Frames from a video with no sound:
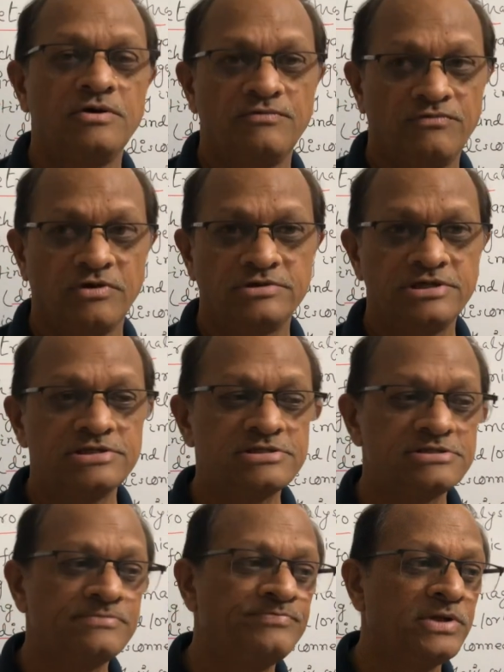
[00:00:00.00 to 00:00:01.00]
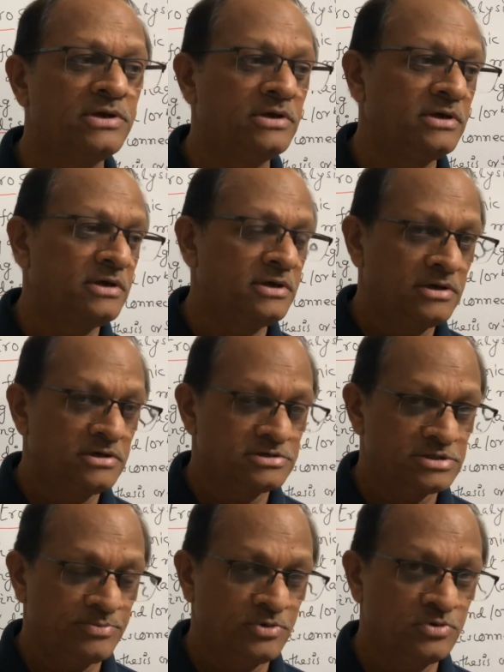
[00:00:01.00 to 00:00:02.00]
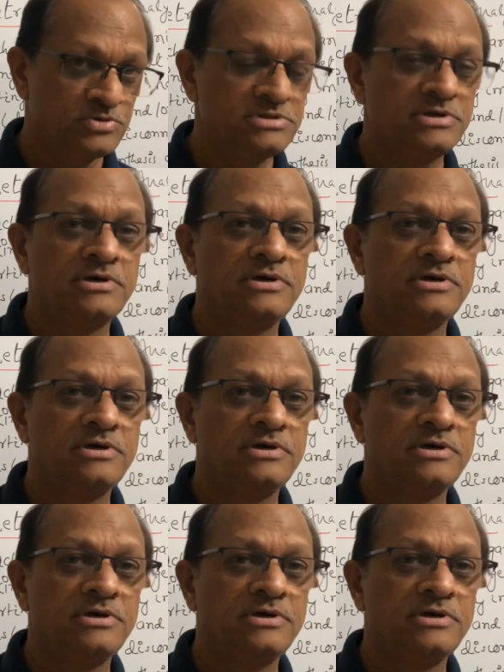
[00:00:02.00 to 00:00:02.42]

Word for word: For this, suppose